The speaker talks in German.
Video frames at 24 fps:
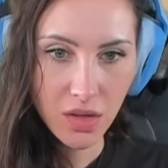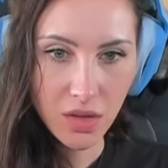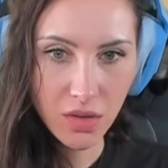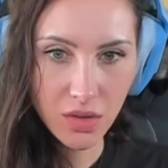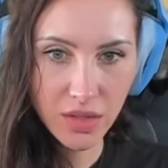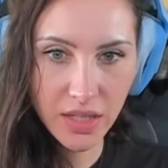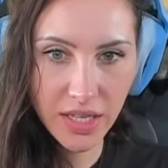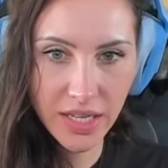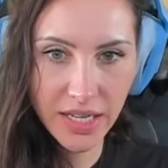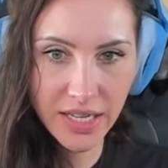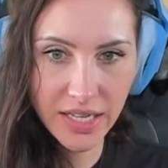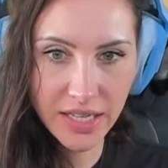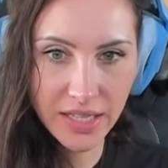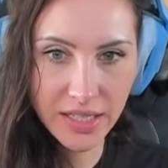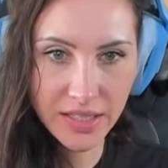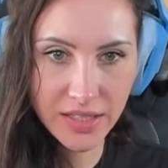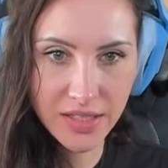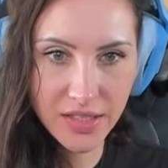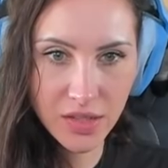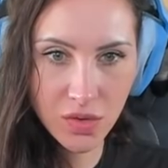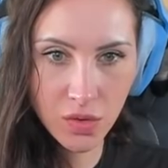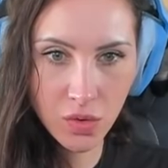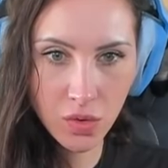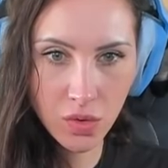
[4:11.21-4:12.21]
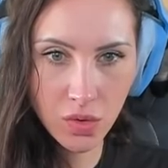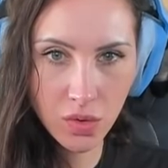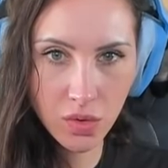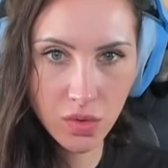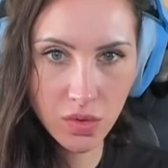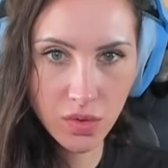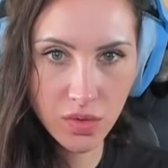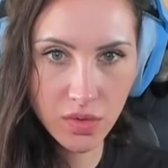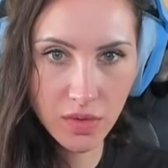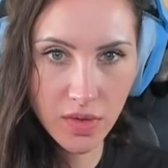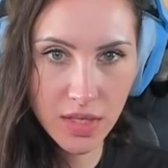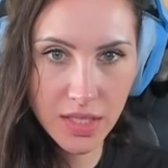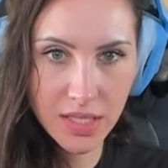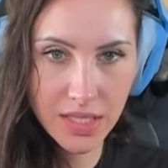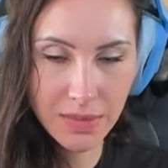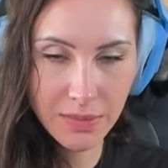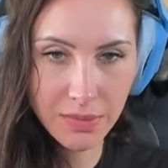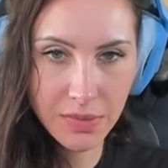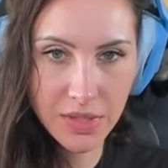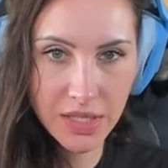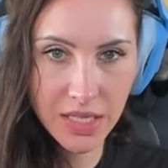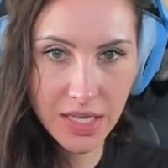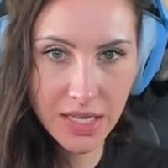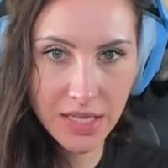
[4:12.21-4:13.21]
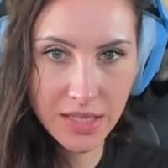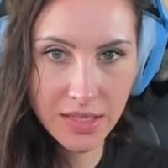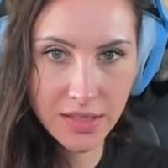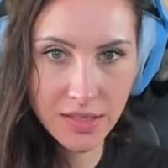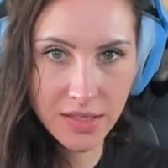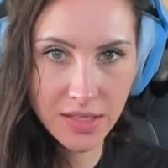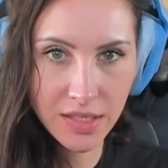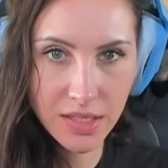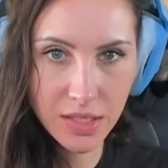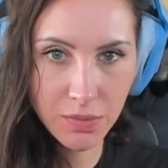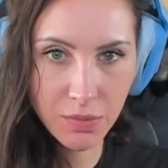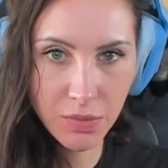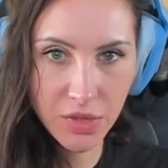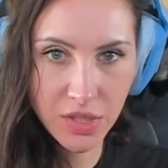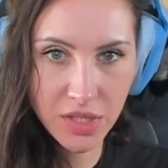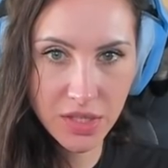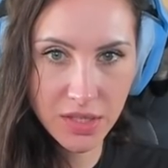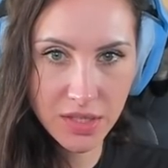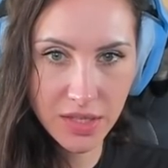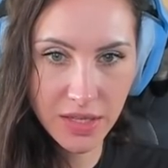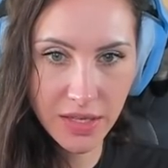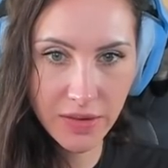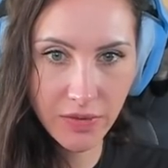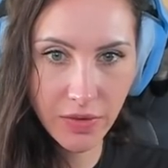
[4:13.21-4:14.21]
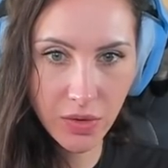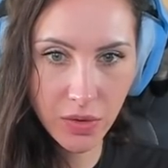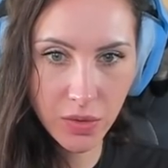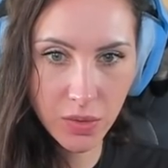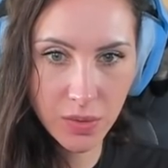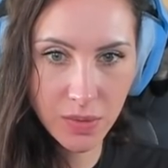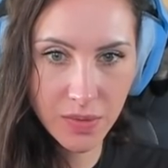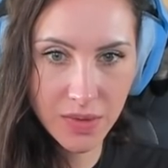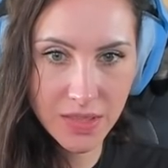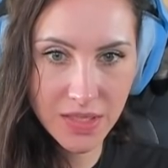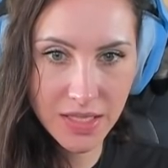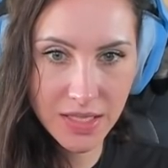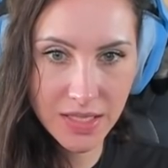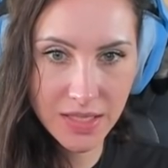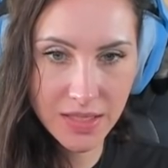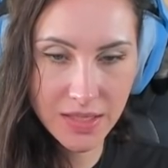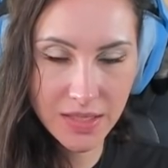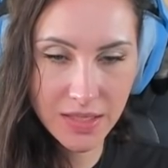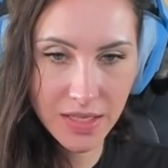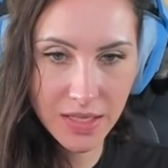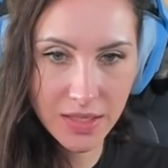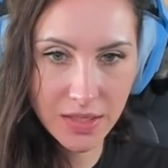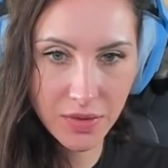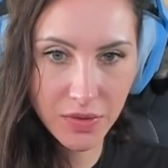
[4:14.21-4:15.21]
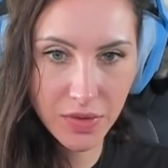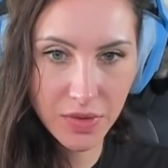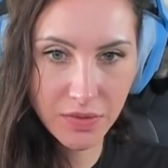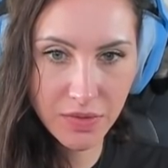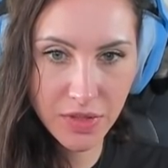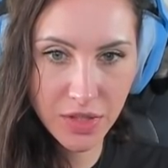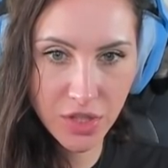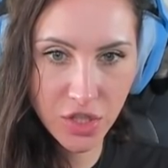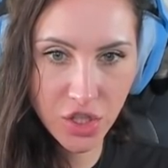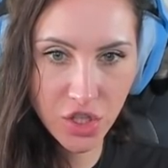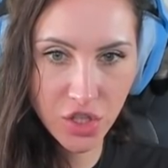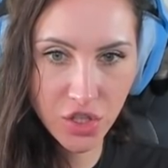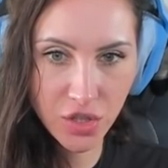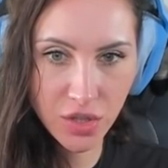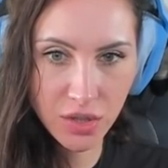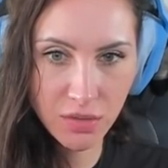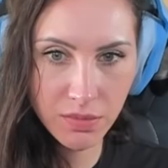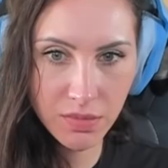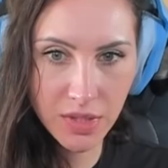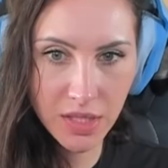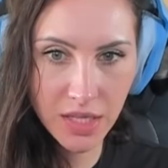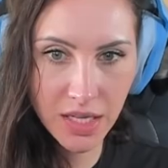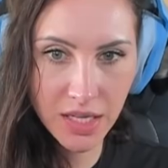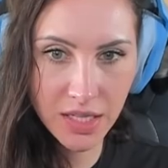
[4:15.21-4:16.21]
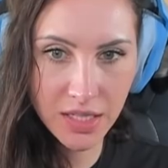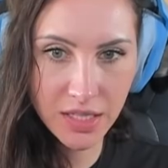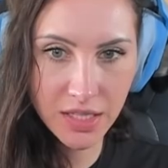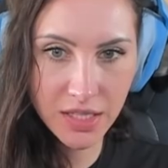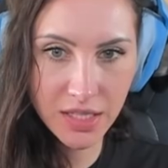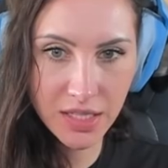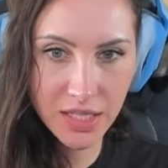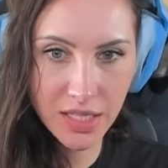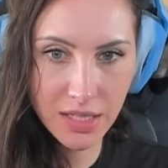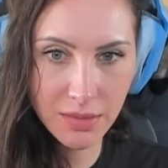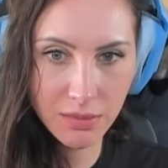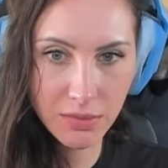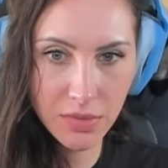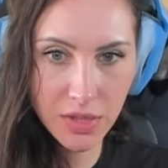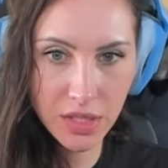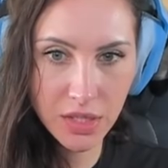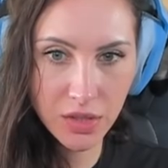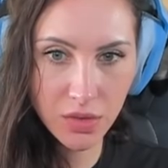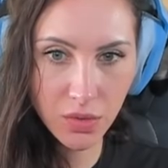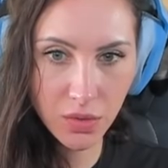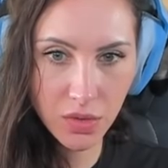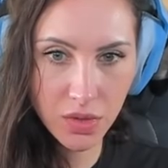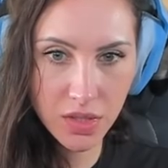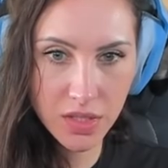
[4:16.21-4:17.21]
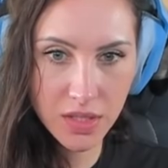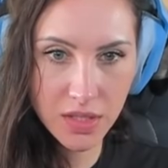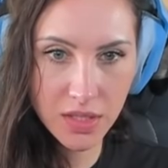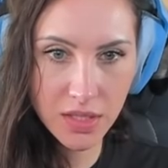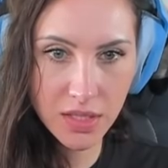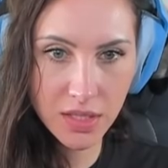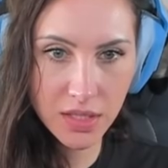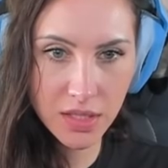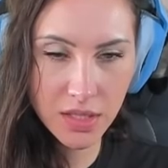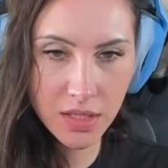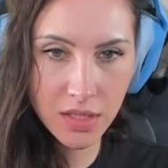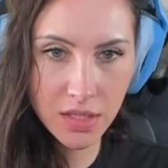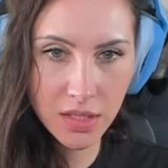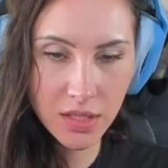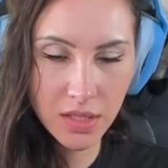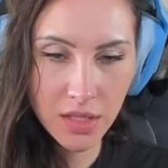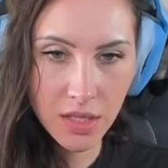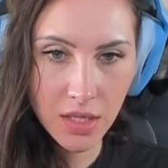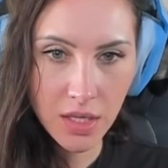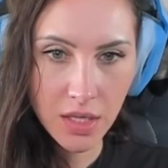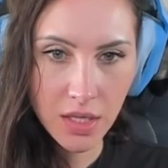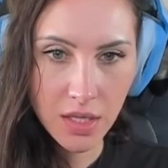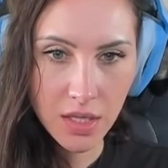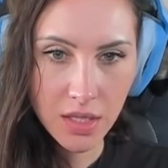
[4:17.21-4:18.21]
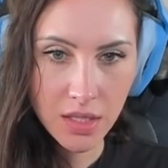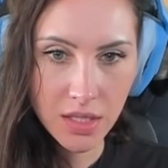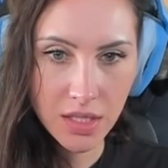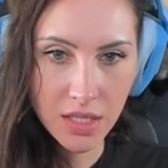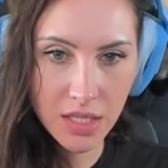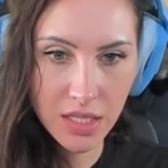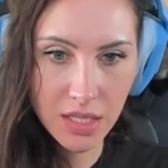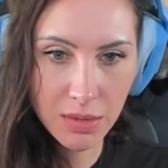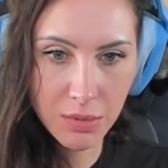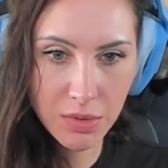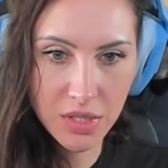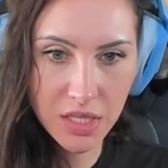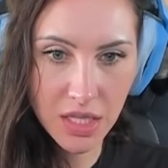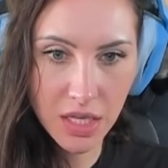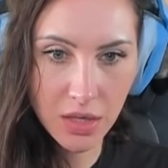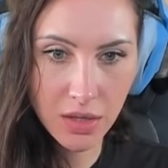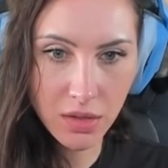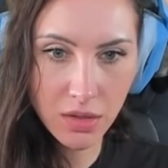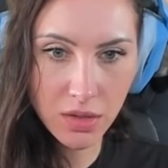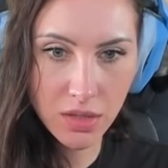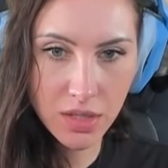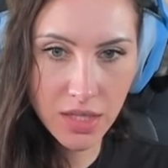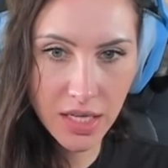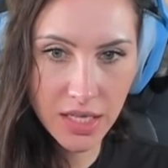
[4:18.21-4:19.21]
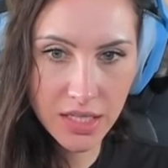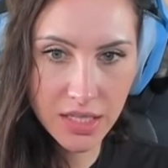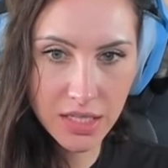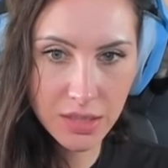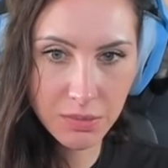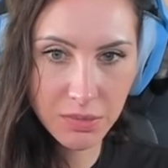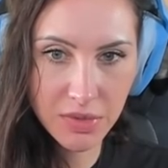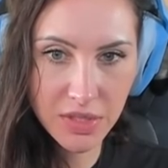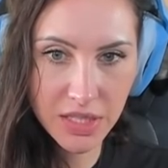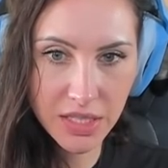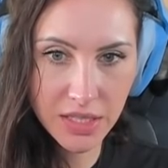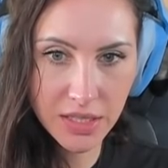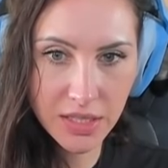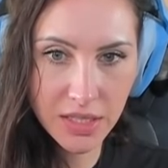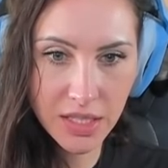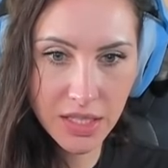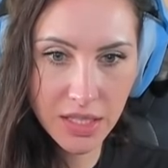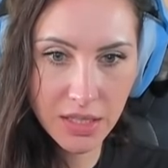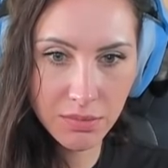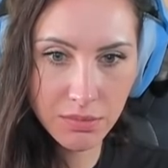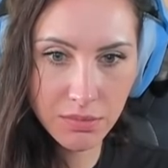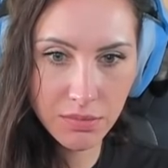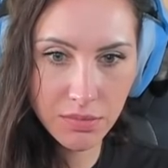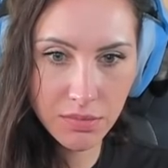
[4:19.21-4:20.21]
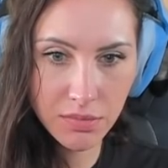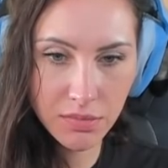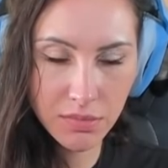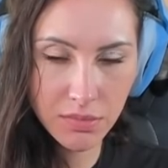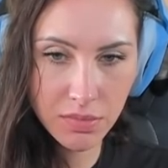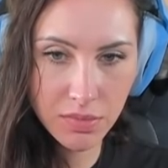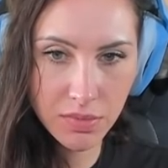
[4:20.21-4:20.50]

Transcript: Okay, so. Was gibt's hier alles? Ich möchte jetzt einfach irgendwas essen. Hier hat auf jeden Fall einen Schirm. Den kann ich nehmen. Ihn juckt es nicht. Den nehme ich auch. Kann ich ihm den geben?